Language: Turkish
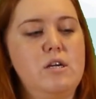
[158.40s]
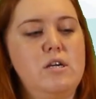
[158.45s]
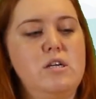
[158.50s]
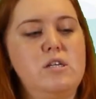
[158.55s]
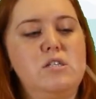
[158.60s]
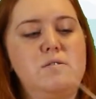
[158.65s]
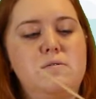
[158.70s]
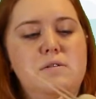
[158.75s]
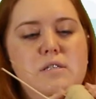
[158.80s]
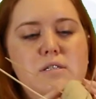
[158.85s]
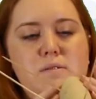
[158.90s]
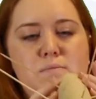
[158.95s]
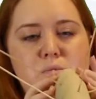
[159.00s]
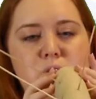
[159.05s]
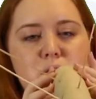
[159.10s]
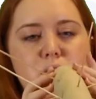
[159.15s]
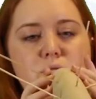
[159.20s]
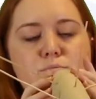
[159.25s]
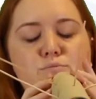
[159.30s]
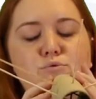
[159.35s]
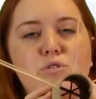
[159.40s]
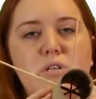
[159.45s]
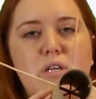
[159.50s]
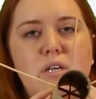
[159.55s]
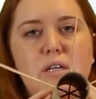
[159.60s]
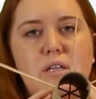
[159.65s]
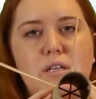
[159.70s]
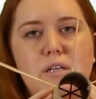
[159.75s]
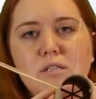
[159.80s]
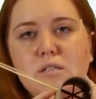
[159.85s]
İç kısmını bu
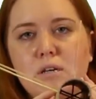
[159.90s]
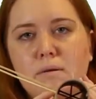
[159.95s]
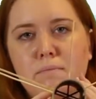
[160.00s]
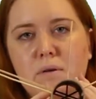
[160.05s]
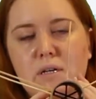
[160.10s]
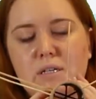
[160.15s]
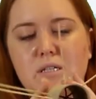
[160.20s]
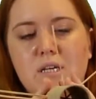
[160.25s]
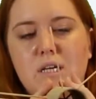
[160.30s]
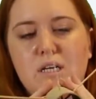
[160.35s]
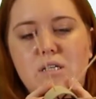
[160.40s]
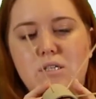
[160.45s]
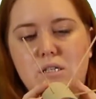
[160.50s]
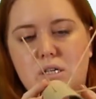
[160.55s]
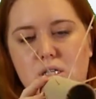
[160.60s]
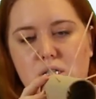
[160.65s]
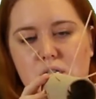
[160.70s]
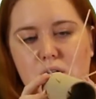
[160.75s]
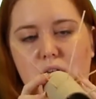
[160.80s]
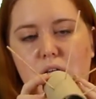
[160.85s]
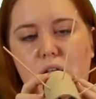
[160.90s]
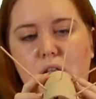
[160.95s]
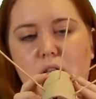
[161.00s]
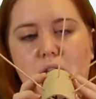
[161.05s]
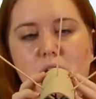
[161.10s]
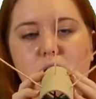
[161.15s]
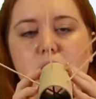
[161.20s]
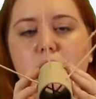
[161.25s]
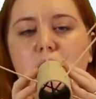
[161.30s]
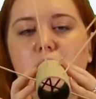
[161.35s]
şekilde çapraz gelecek
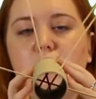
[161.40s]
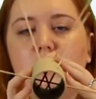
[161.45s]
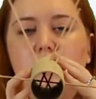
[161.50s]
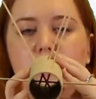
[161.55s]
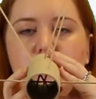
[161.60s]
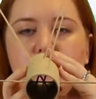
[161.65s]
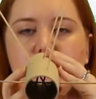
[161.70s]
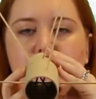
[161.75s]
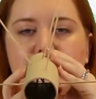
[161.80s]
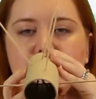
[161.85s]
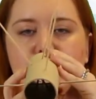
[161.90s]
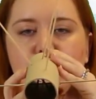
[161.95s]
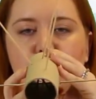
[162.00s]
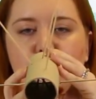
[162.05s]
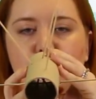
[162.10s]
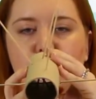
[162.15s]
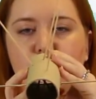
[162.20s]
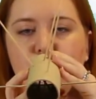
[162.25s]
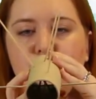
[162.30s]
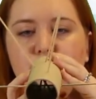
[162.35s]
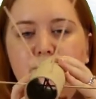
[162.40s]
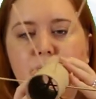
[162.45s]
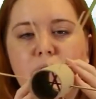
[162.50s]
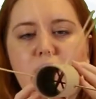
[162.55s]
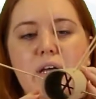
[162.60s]
şekilde deliyorum.